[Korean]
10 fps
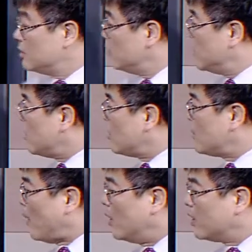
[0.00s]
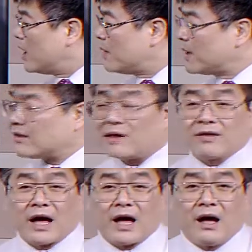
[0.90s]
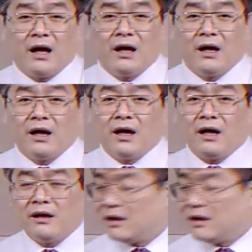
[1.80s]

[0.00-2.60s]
미련을 버려야만 된다. 예?